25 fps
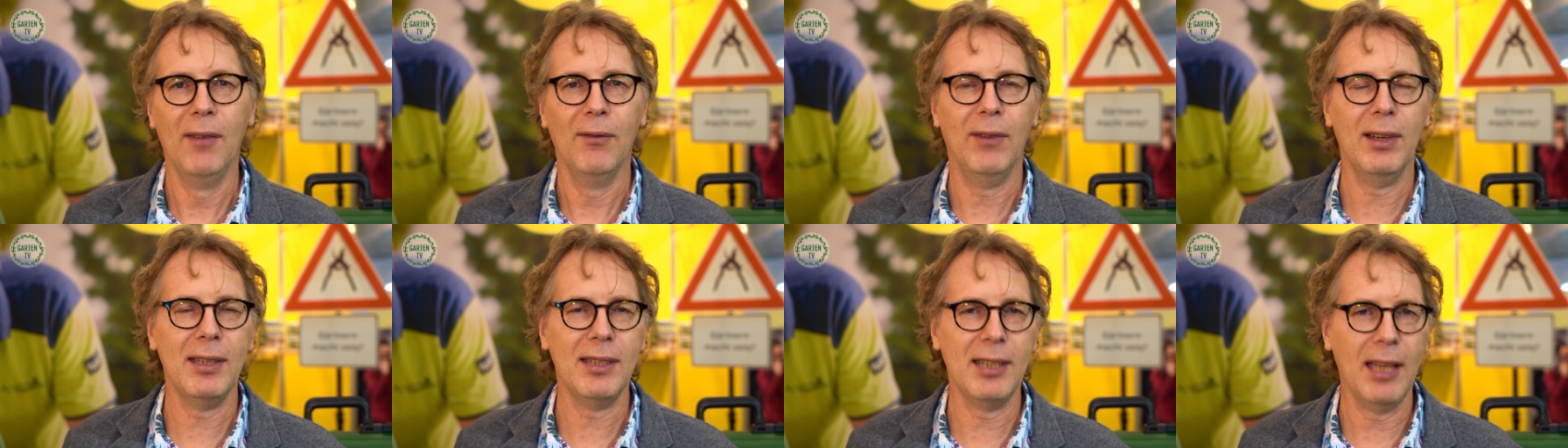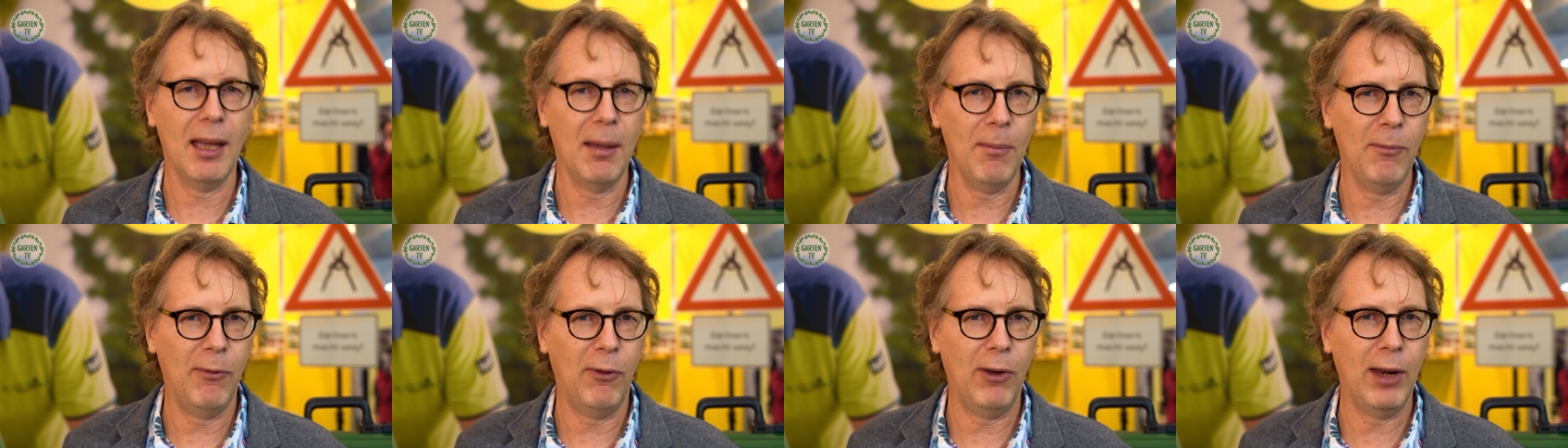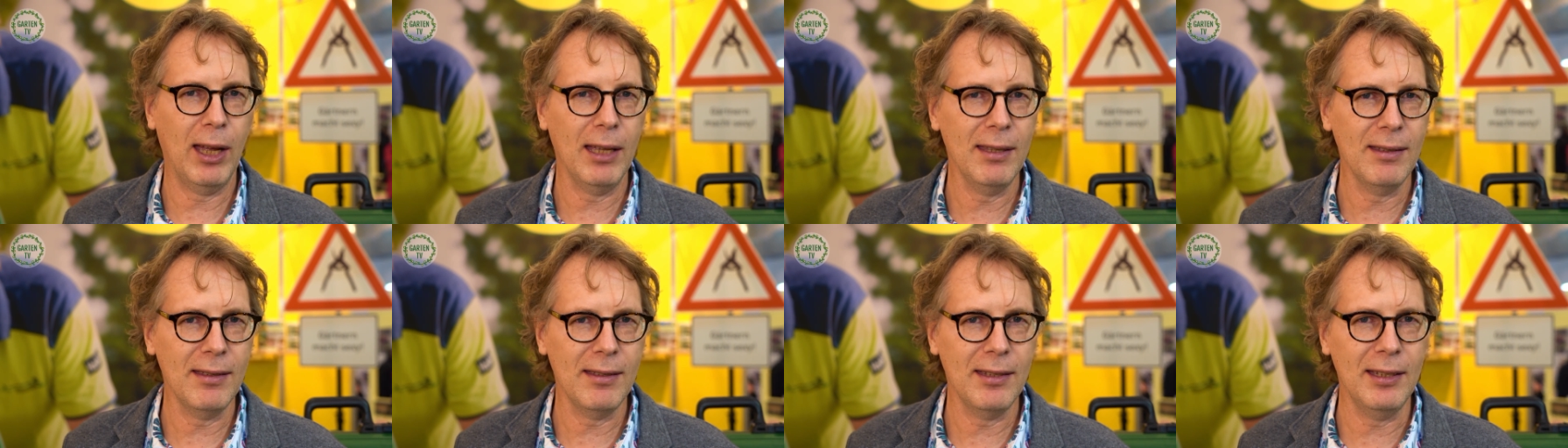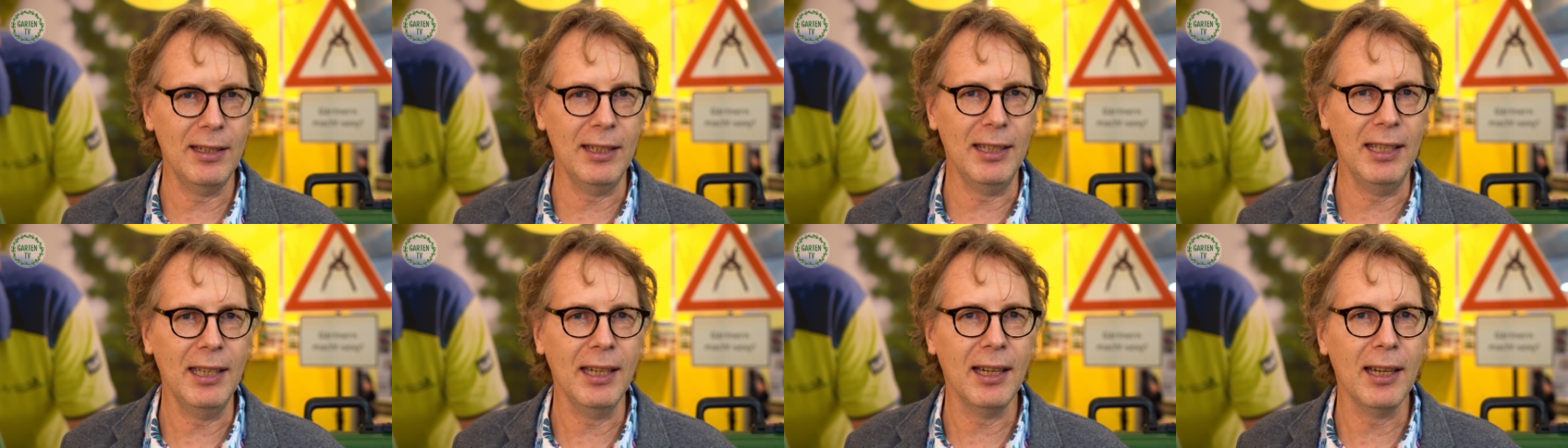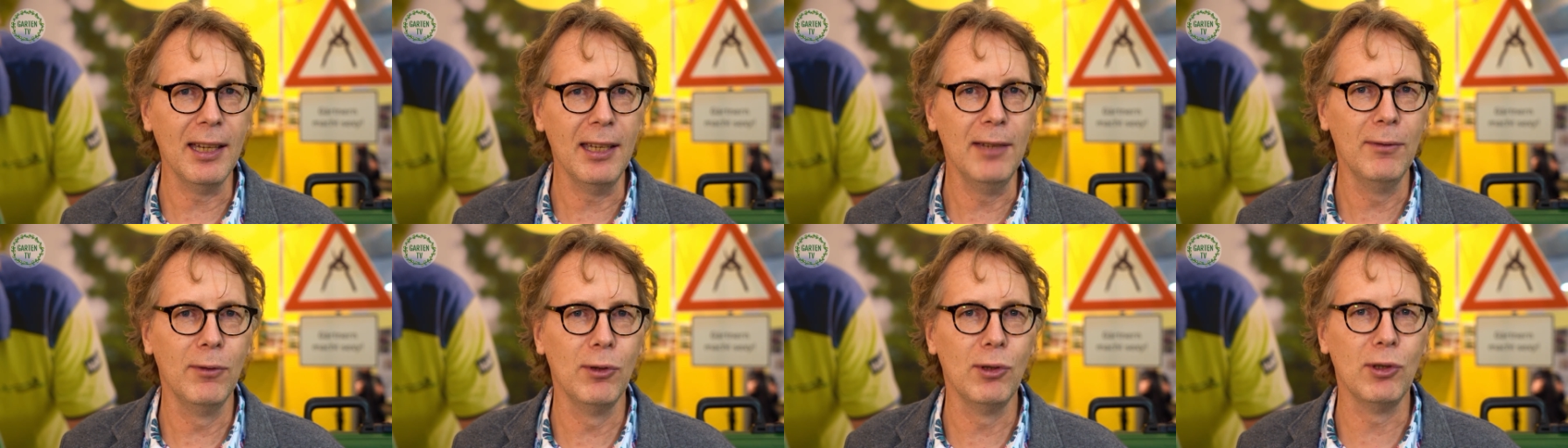Was haben Pflanzen in
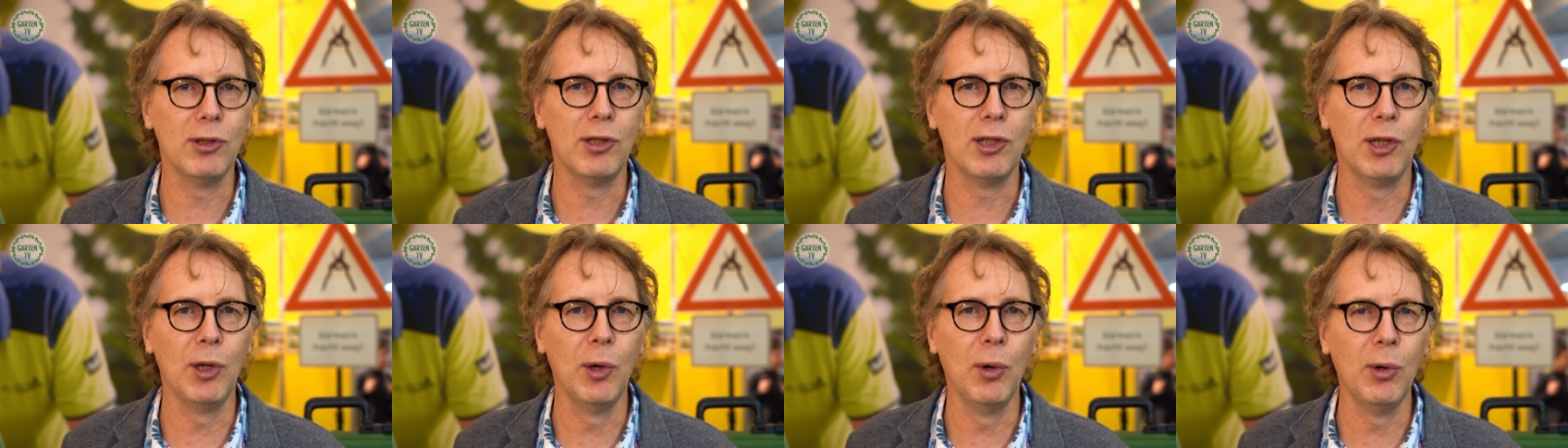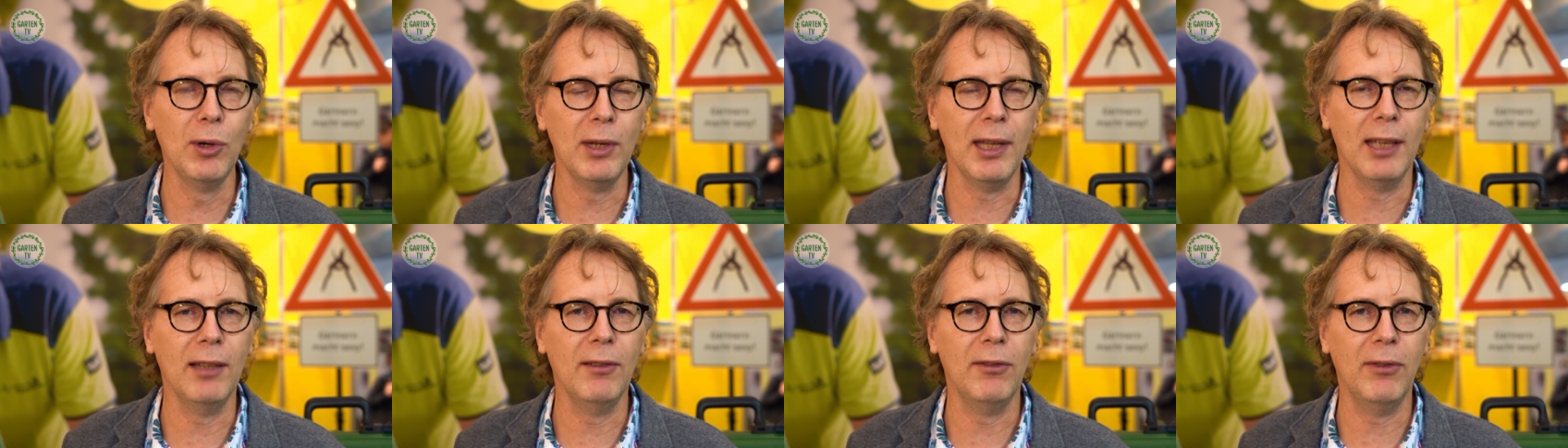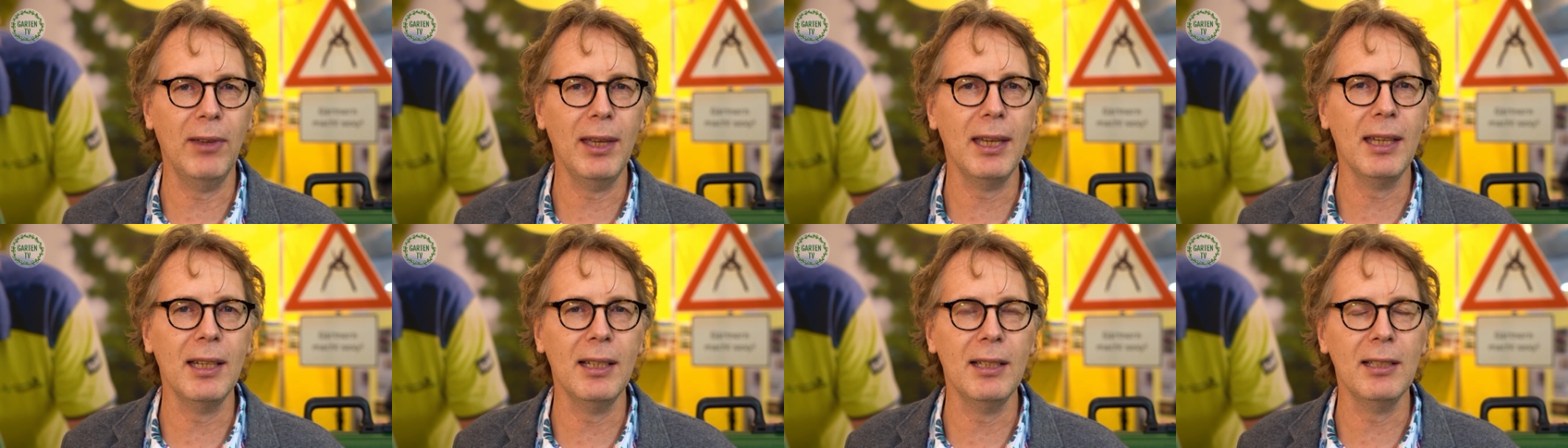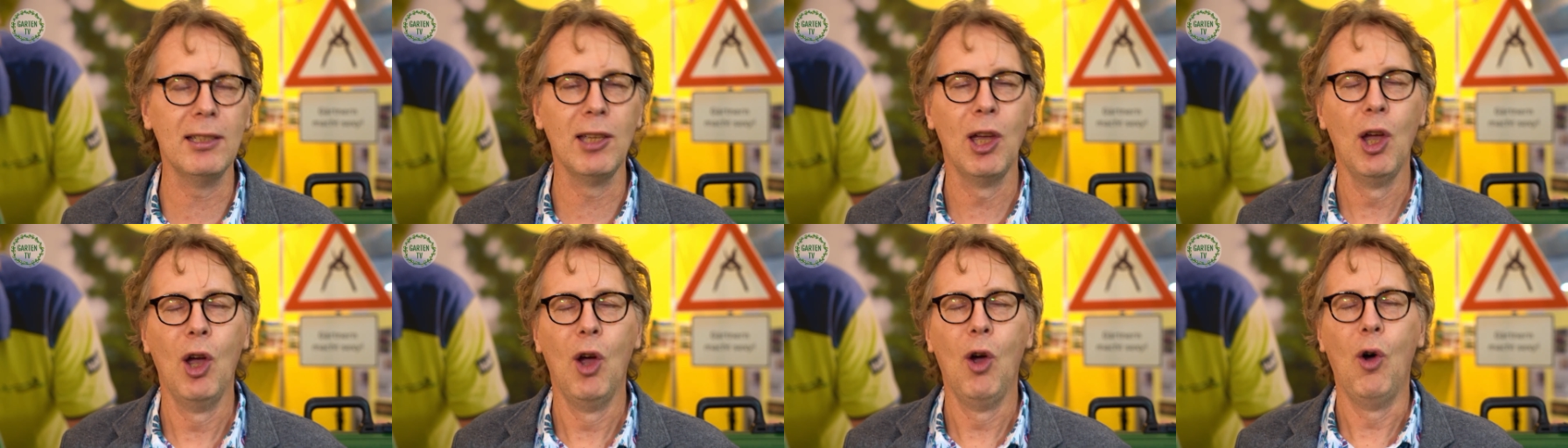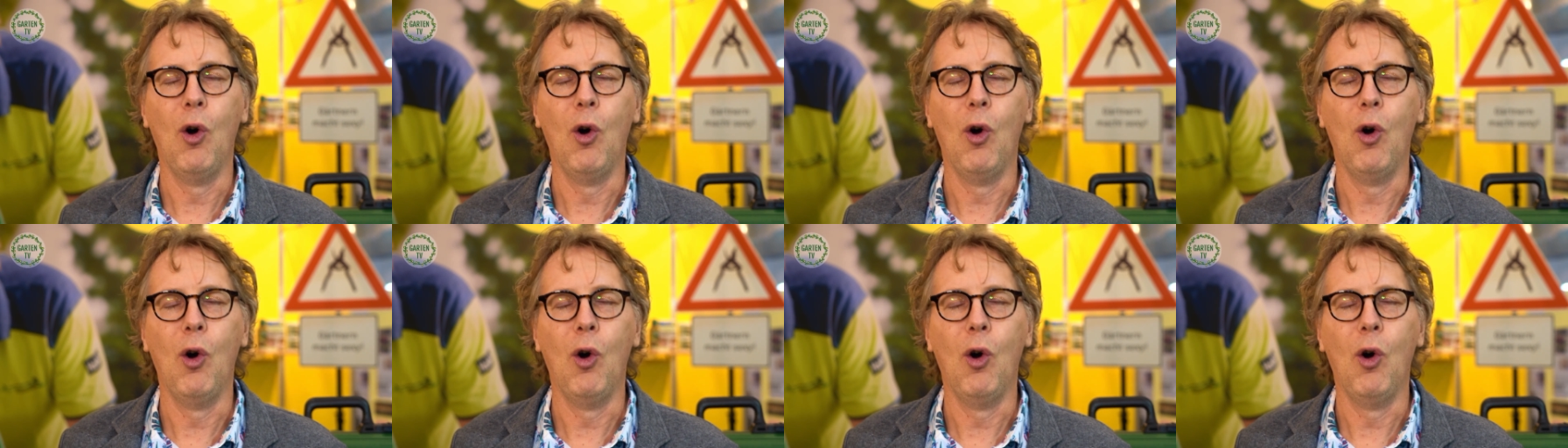ihrer Evolution entwickelt,